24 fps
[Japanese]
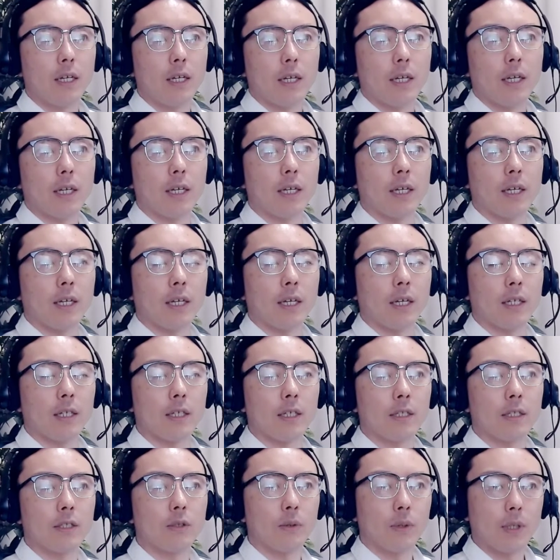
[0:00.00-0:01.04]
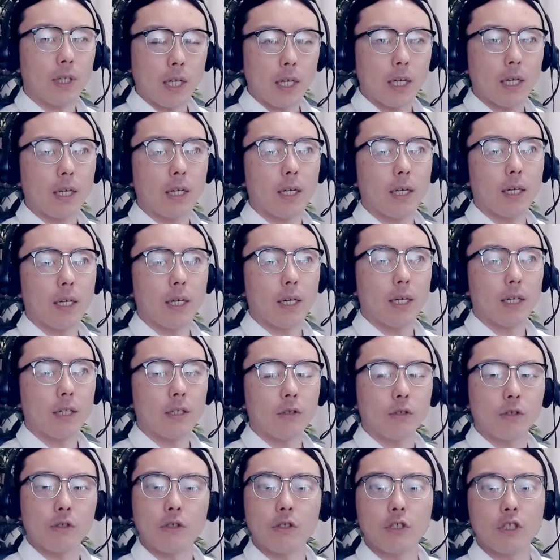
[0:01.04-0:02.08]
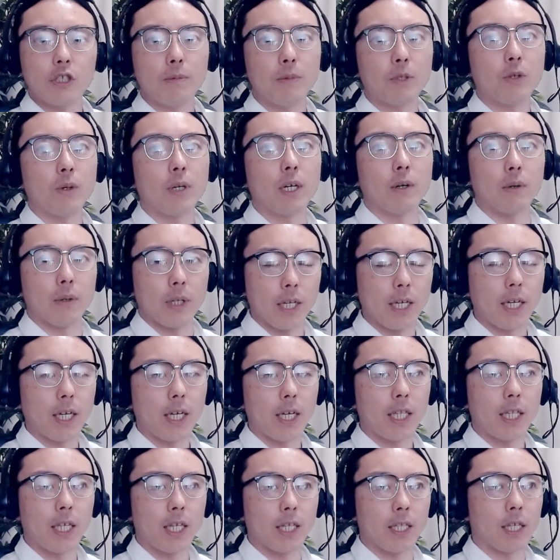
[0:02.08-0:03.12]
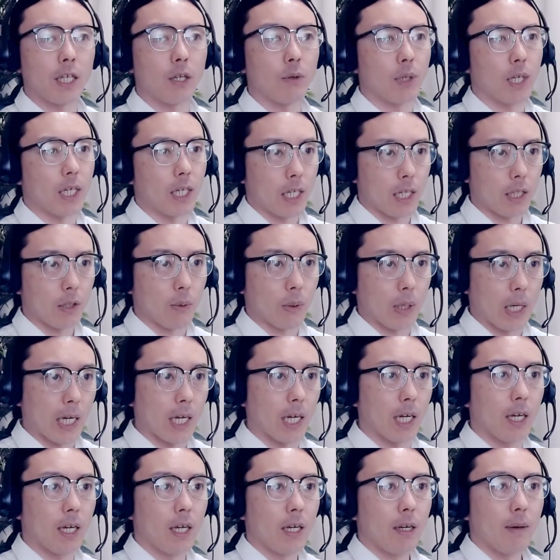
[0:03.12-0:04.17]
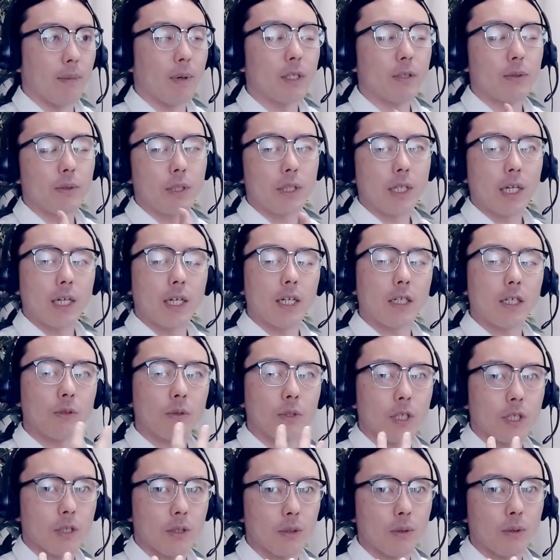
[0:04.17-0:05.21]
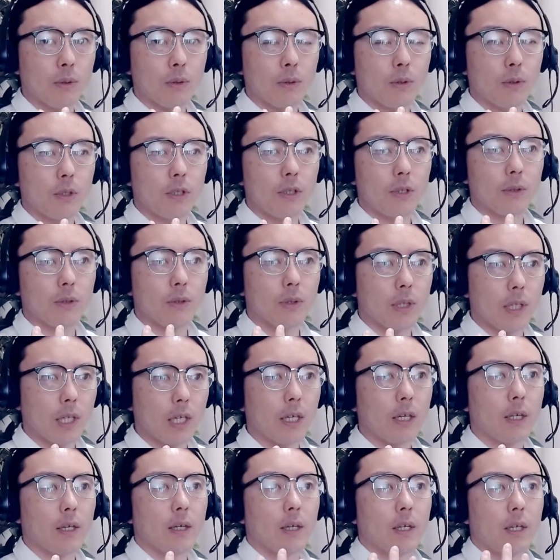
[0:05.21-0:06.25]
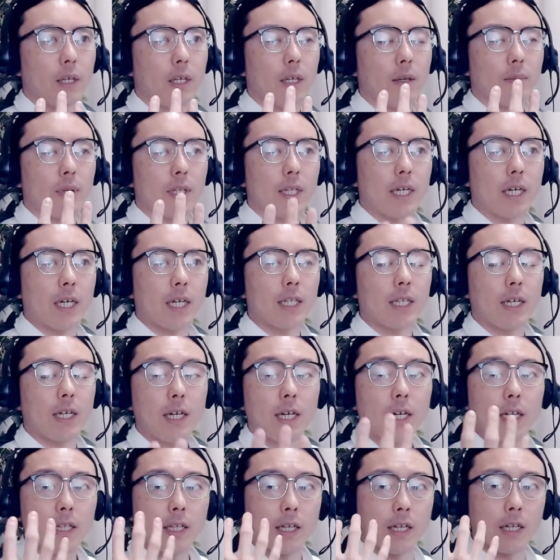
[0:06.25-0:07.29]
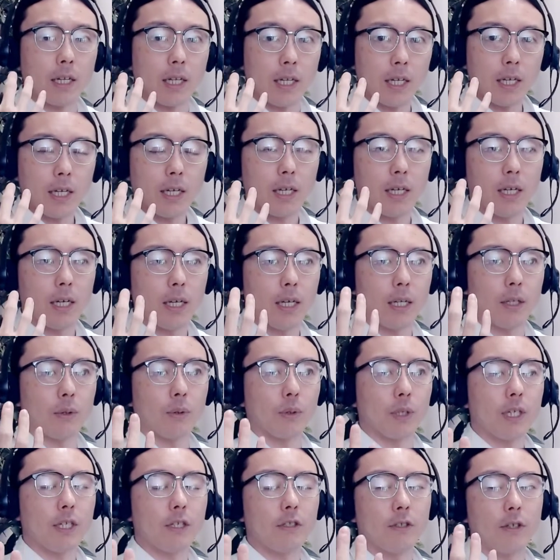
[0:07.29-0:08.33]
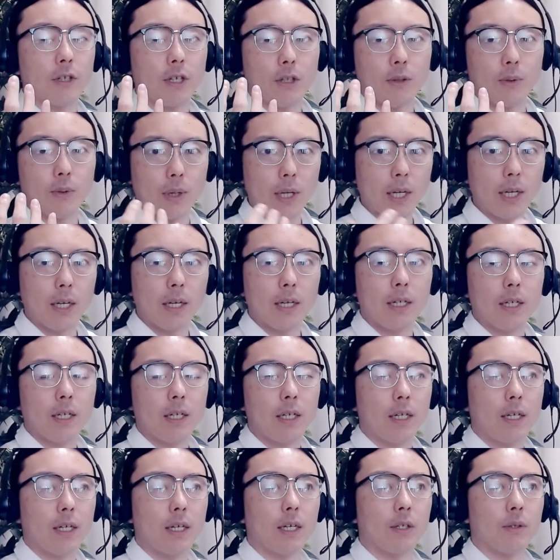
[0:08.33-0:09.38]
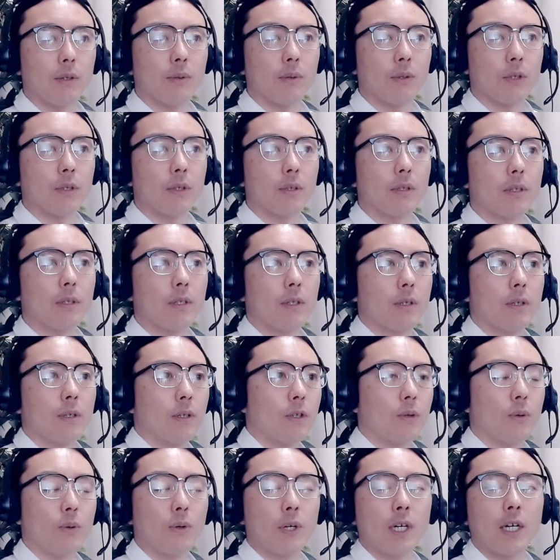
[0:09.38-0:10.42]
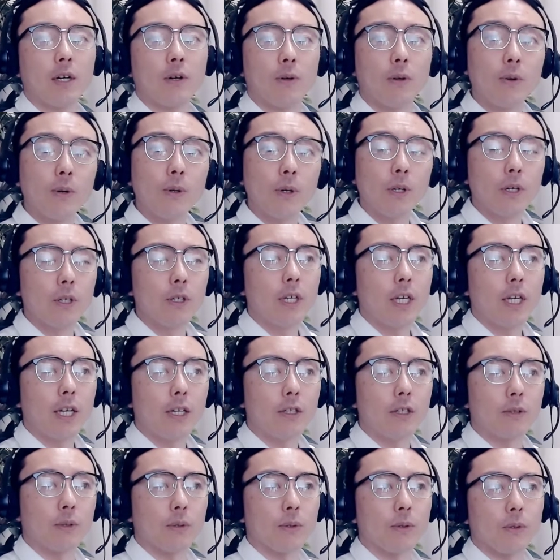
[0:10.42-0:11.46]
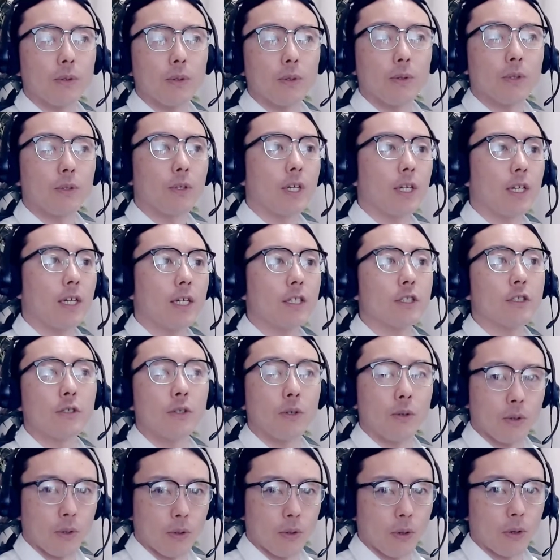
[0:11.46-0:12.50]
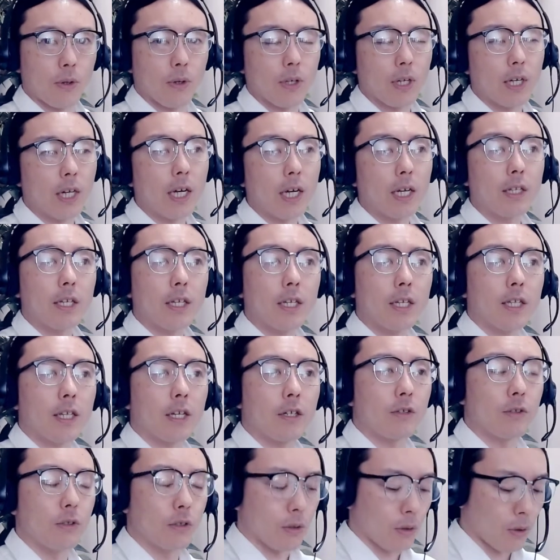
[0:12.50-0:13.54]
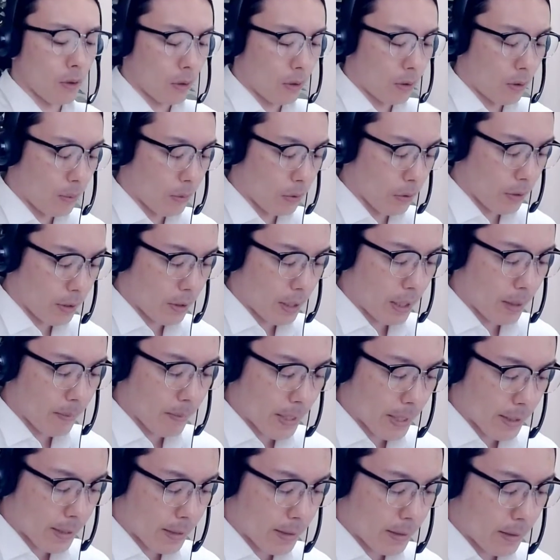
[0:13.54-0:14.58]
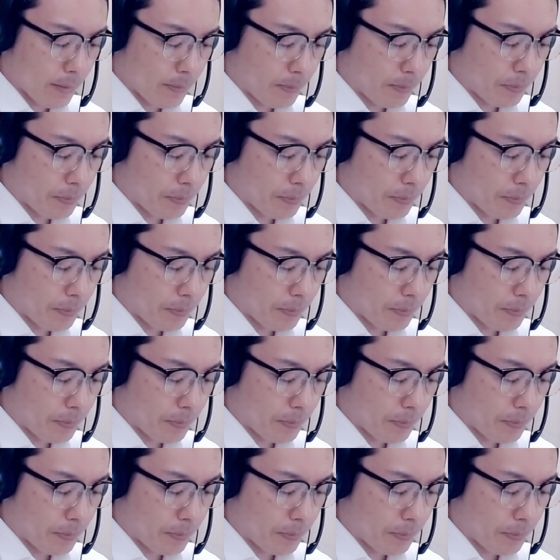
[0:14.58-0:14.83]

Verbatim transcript: えー、そんなあの苦しみとかをね得ていたのかなとか、まあ、そういった話を聞くことによってまた新たなねあの気づきとかあの共感を得ることすることができてくると思っています。